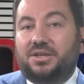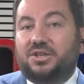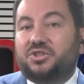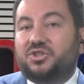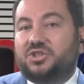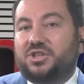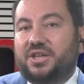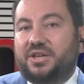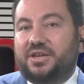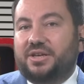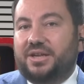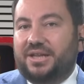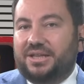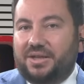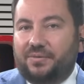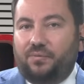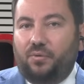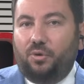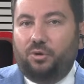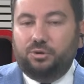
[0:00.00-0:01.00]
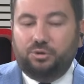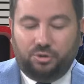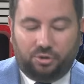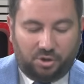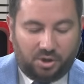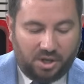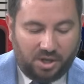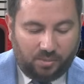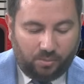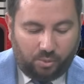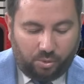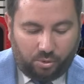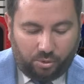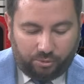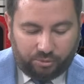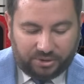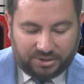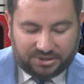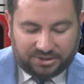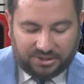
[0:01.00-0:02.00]
ırkçıların hedefi oldu. Bu
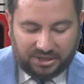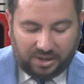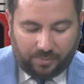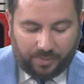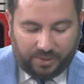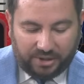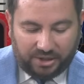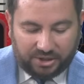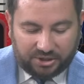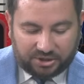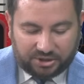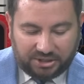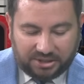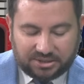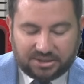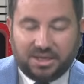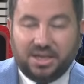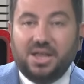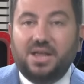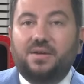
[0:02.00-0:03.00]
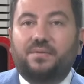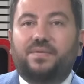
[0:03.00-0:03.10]
konuda sizinle paylaşacağız.